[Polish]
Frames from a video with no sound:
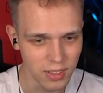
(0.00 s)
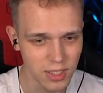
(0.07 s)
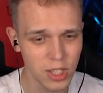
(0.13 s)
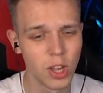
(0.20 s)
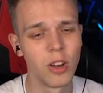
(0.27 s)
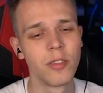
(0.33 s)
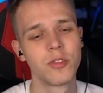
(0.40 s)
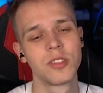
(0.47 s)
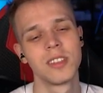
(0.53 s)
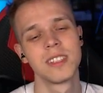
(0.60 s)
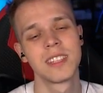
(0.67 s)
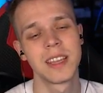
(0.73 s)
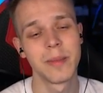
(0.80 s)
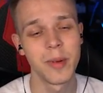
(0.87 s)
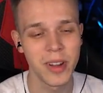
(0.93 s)
Co?
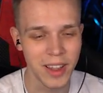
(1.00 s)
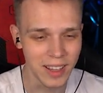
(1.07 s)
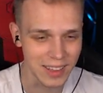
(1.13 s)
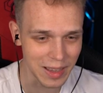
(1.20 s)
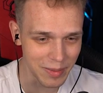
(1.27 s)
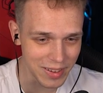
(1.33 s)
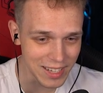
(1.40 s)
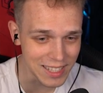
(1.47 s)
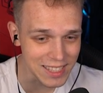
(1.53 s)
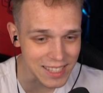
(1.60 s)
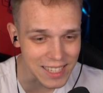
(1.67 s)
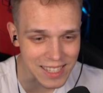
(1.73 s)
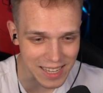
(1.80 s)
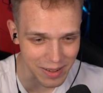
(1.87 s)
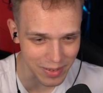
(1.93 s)
Wszystkie moje itemy nic
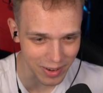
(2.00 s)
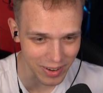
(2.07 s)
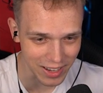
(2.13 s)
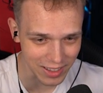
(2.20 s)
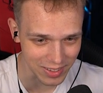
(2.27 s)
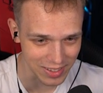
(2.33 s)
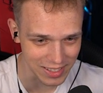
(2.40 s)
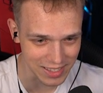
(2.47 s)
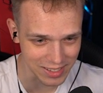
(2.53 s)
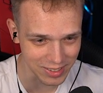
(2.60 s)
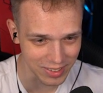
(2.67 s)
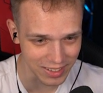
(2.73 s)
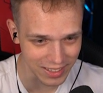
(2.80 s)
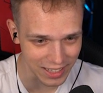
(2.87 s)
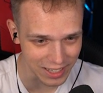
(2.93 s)
nie zabrał. Jaki to jest
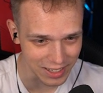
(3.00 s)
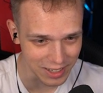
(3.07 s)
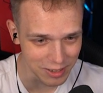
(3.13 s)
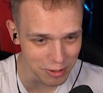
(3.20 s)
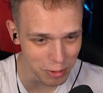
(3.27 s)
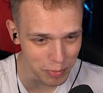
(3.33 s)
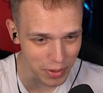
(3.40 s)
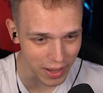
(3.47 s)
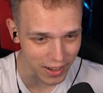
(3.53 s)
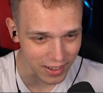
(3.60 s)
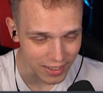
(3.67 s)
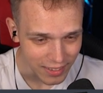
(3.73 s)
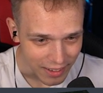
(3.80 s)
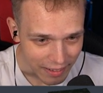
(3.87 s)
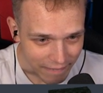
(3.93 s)
kurde głupiek.
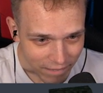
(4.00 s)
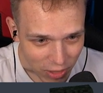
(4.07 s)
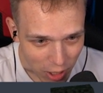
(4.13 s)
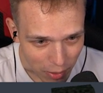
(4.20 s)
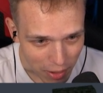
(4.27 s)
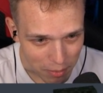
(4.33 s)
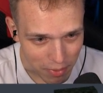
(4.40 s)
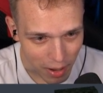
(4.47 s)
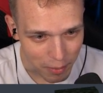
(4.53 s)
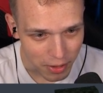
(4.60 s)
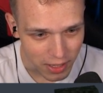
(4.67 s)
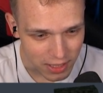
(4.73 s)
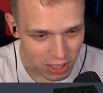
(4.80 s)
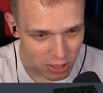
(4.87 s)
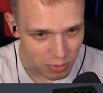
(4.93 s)
Dobra, mamy.
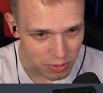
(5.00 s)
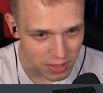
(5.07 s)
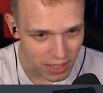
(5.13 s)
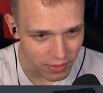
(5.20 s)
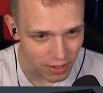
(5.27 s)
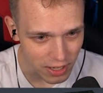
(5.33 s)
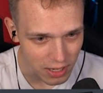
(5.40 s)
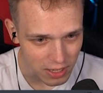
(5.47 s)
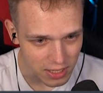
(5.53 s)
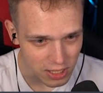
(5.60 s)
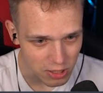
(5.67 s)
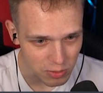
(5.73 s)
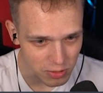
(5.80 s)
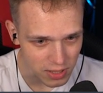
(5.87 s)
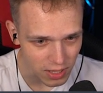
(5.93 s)
Jesteśmy ustawieni.
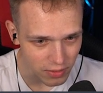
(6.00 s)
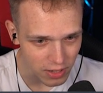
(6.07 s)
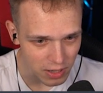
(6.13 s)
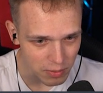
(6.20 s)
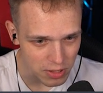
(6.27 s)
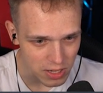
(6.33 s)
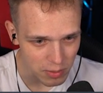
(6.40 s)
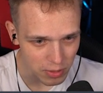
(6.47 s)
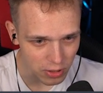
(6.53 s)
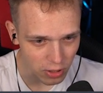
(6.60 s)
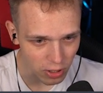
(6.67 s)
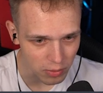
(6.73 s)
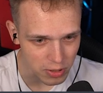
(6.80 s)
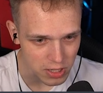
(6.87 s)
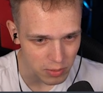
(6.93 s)
Jesteśmy ustawieni. Bierzemy
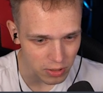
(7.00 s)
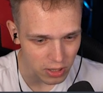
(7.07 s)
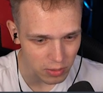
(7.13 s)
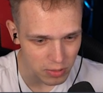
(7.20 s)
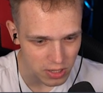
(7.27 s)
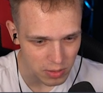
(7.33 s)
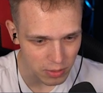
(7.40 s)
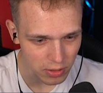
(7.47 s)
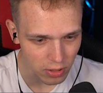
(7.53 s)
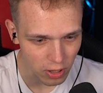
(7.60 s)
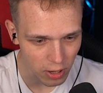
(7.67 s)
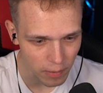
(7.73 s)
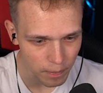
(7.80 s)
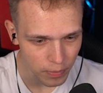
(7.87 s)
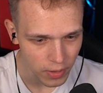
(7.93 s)
to, bierzemy to, bierzemy
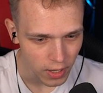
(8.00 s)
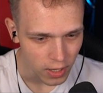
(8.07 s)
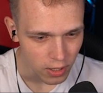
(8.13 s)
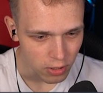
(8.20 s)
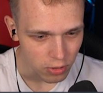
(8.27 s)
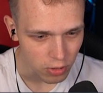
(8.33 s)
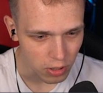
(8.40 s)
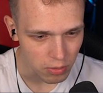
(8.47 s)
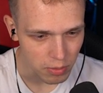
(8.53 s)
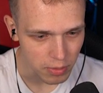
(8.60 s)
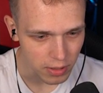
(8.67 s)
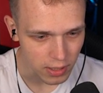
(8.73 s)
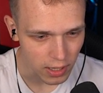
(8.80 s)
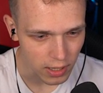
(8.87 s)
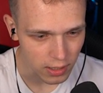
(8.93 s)
to. Tu
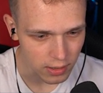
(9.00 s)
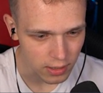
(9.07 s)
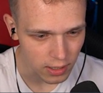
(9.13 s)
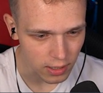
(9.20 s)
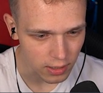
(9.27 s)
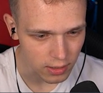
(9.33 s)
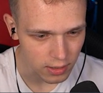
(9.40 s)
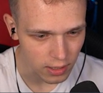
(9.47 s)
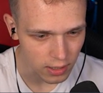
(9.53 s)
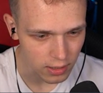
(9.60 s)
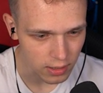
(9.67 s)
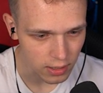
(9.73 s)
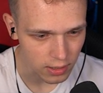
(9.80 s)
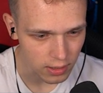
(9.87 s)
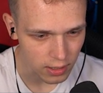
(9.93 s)
robimy tak, tak, tak,
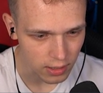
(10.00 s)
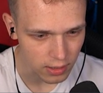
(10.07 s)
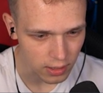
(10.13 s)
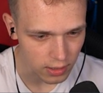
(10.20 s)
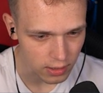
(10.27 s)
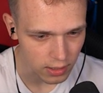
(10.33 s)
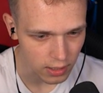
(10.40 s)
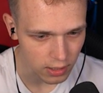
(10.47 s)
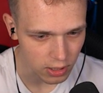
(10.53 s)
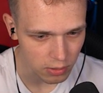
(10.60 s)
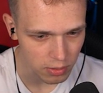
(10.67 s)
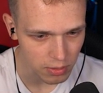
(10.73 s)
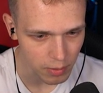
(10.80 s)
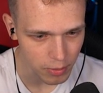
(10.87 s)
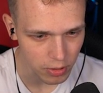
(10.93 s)
tak, tak, tak, tak.
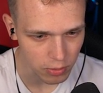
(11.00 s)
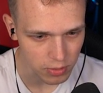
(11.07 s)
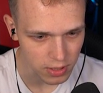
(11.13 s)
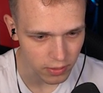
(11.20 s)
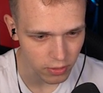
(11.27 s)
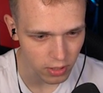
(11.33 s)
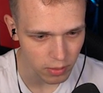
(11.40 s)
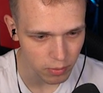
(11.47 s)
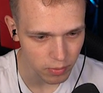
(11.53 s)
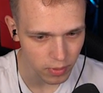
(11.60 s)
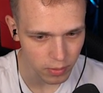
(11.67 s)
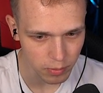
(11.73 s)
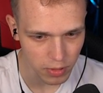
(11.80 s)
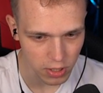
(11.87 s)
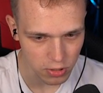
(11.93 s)
Dobra, mamy to ustawione.
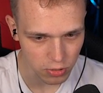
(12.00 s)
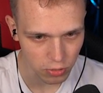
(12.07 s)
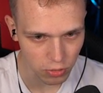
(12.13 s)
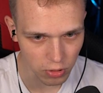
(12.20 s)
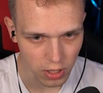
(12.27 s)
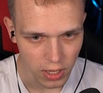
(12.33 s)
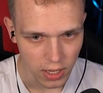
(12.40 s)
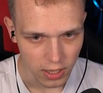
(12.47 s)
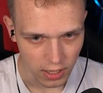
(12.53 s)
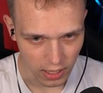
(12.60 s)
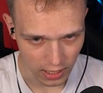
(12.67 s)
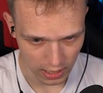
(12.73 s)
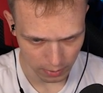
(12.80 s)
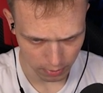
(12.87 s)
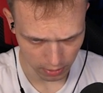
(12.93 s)
Miesz tu.
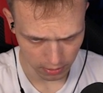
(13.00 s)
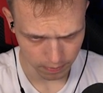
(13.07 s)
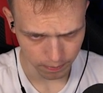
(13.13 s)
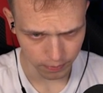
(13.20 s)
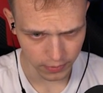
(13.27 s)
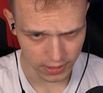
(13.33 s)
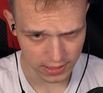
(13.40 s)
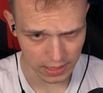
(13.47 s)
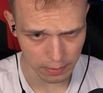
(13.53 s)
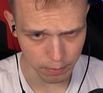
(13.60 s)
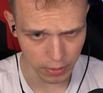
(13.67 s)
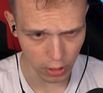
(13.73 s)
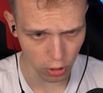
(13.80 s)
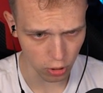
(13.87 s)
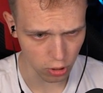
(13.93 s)
Karabin.
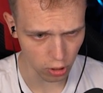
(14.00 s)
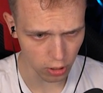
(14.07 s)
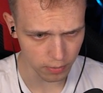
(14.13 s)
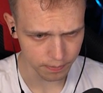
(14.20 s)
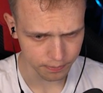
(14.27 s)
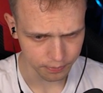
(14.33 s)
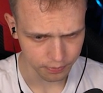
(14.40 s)
Sępie oko.